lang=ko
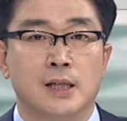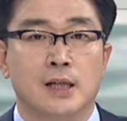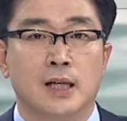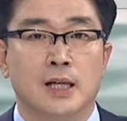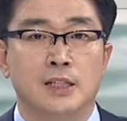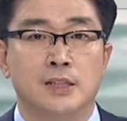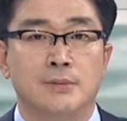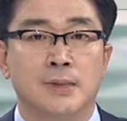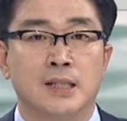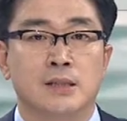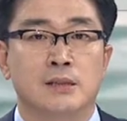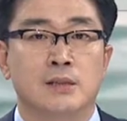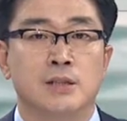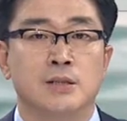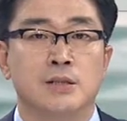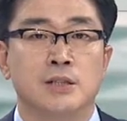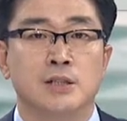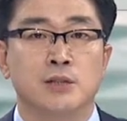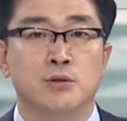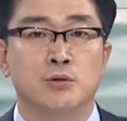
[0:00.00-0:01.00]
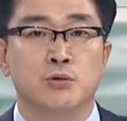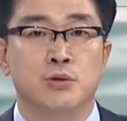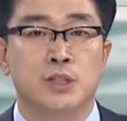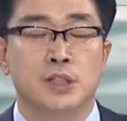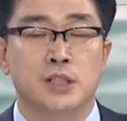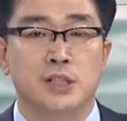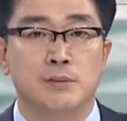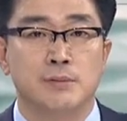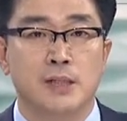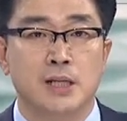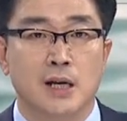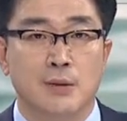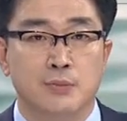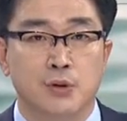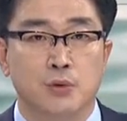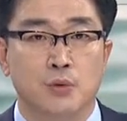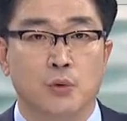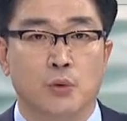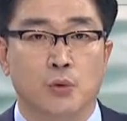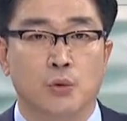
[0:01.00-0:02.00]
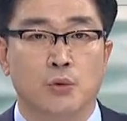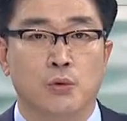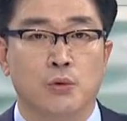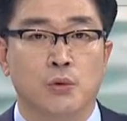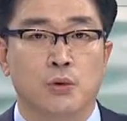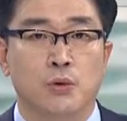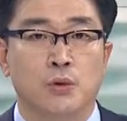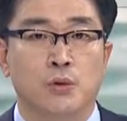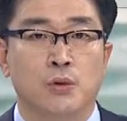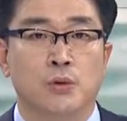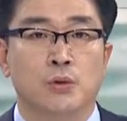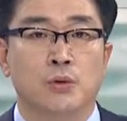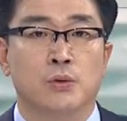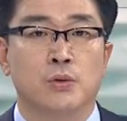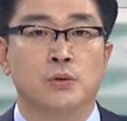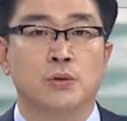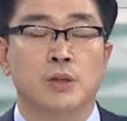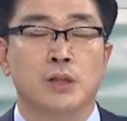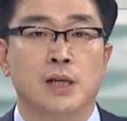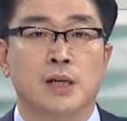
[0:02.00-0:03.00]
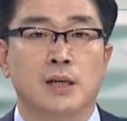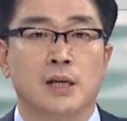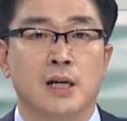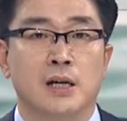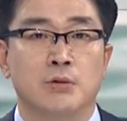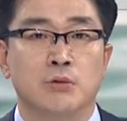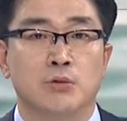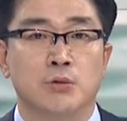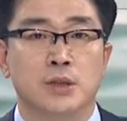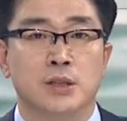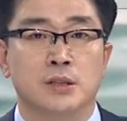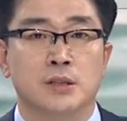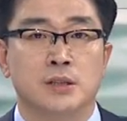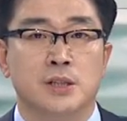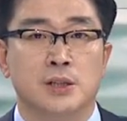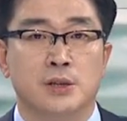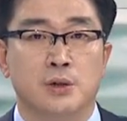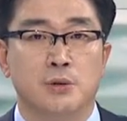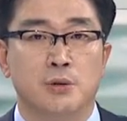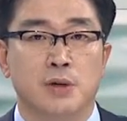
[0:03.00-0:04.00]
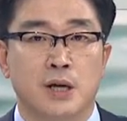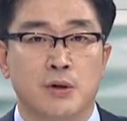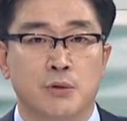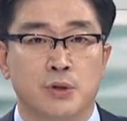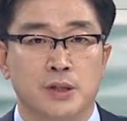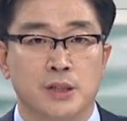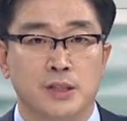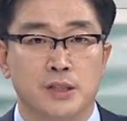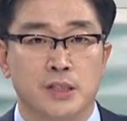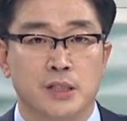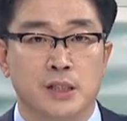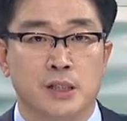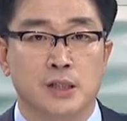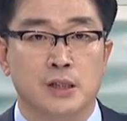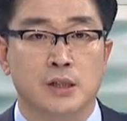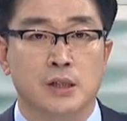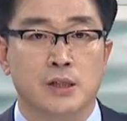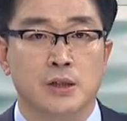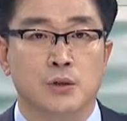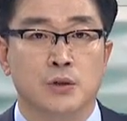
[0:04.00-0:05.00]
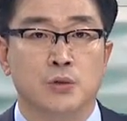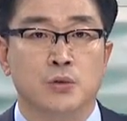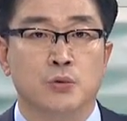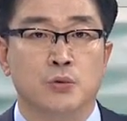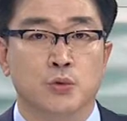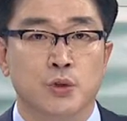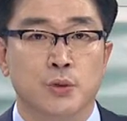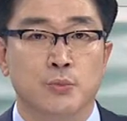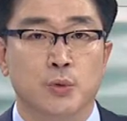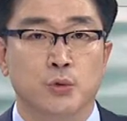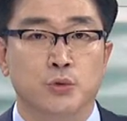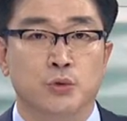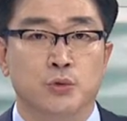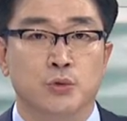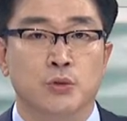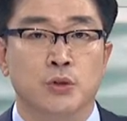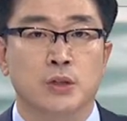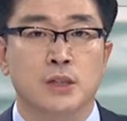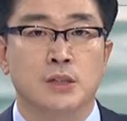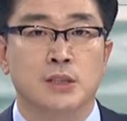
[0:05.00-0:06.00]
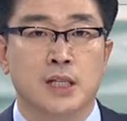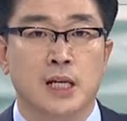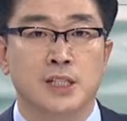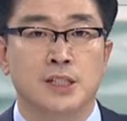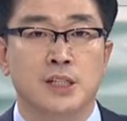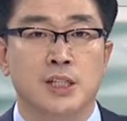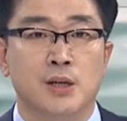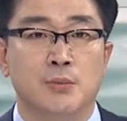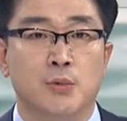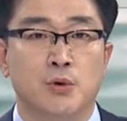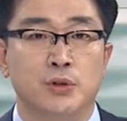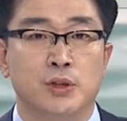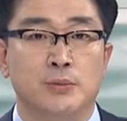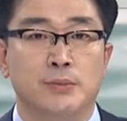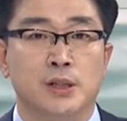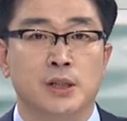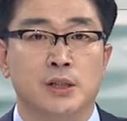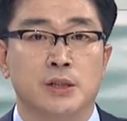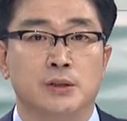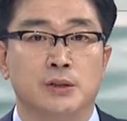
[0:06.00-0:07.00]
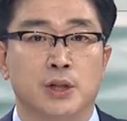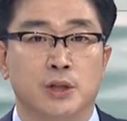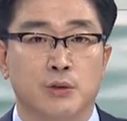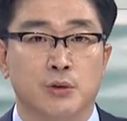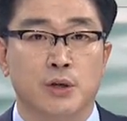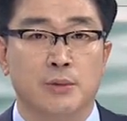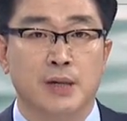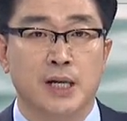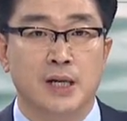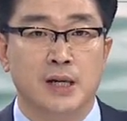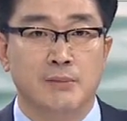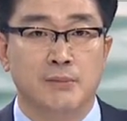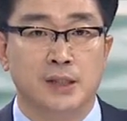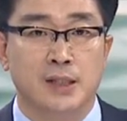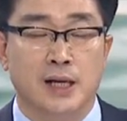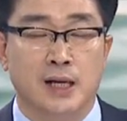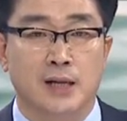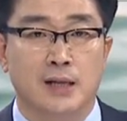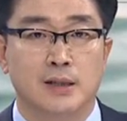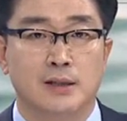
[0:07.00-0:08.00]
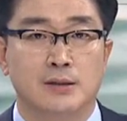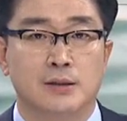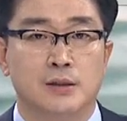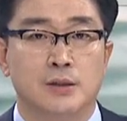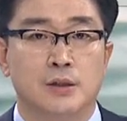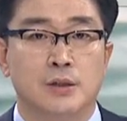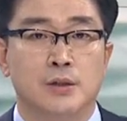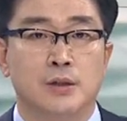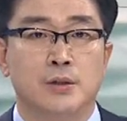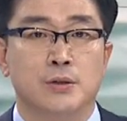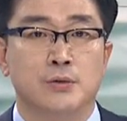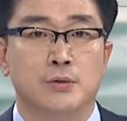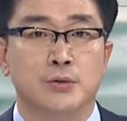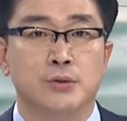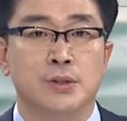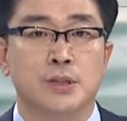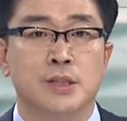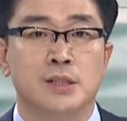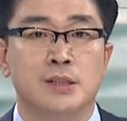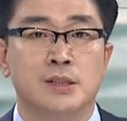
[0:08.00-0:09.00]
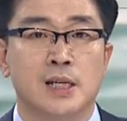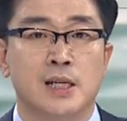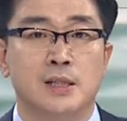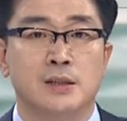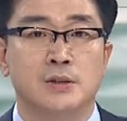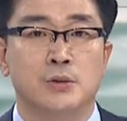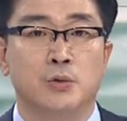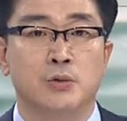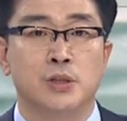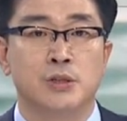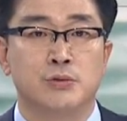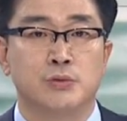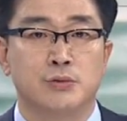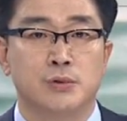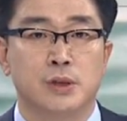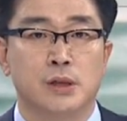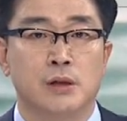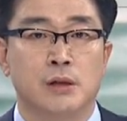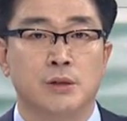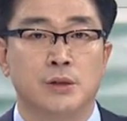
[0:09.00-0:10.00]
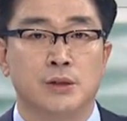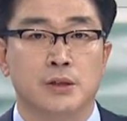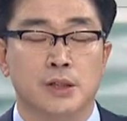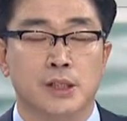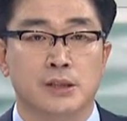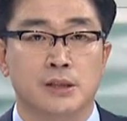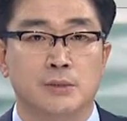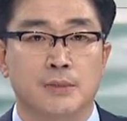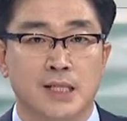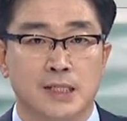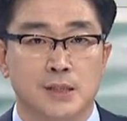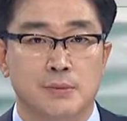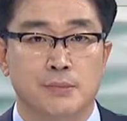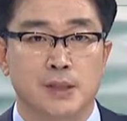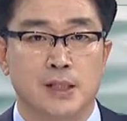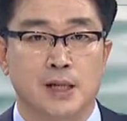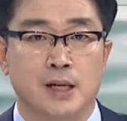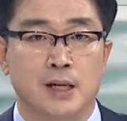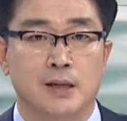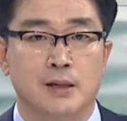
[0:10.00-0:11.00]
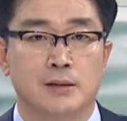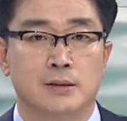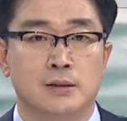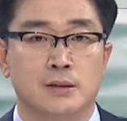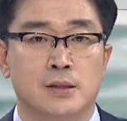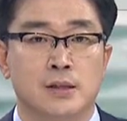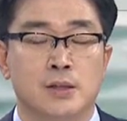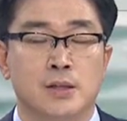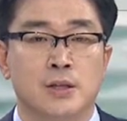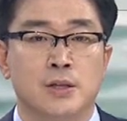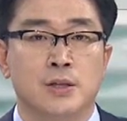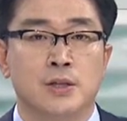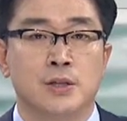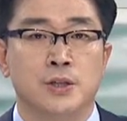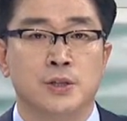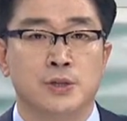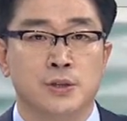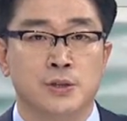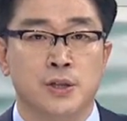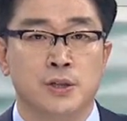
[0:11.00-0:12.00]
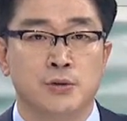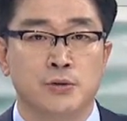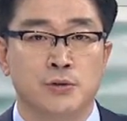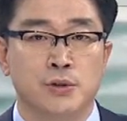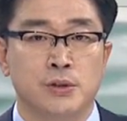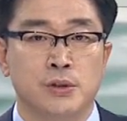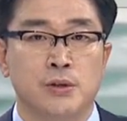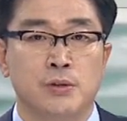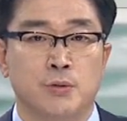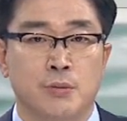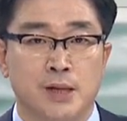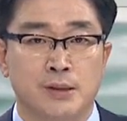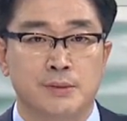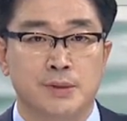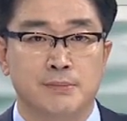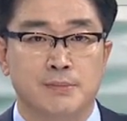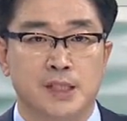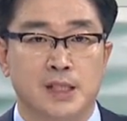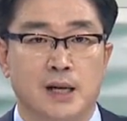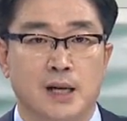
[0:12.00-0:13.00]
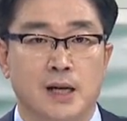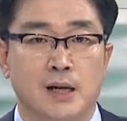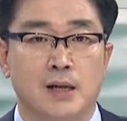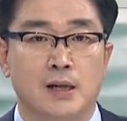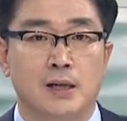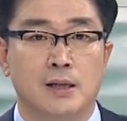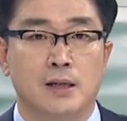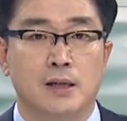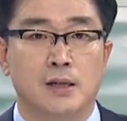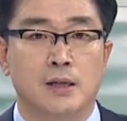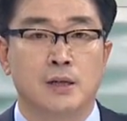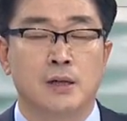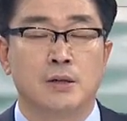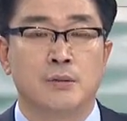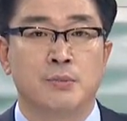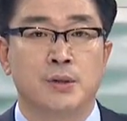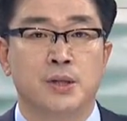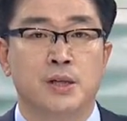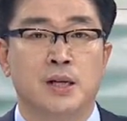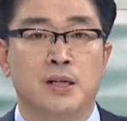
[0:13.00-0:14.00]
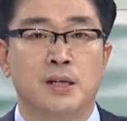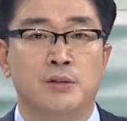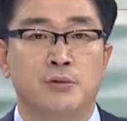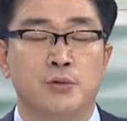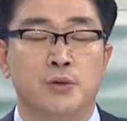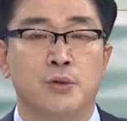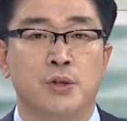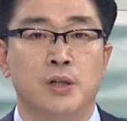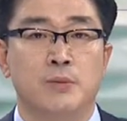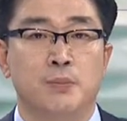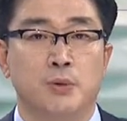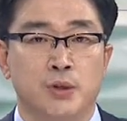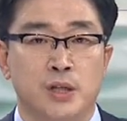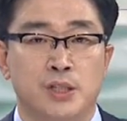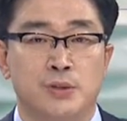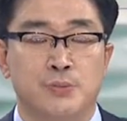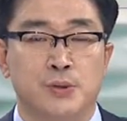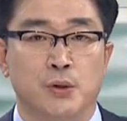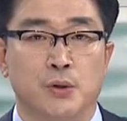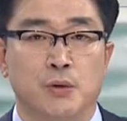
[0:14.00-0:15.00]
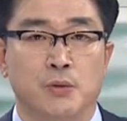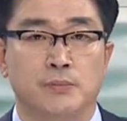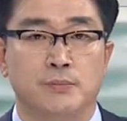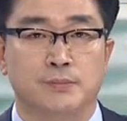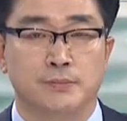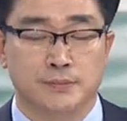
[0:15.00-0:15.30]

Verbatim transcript: 하지만 선진국 진입을 앞두고 오늘날의 한국은 제대로 가고 있는지 우리 모두 자신의 모습을 되돌아봐야 합니다. 뉴스 인사이드 오늘 순서 여기서 마칩니다. 시청해주셔서 고맙습니다. 편안한 휴일 보내십시오.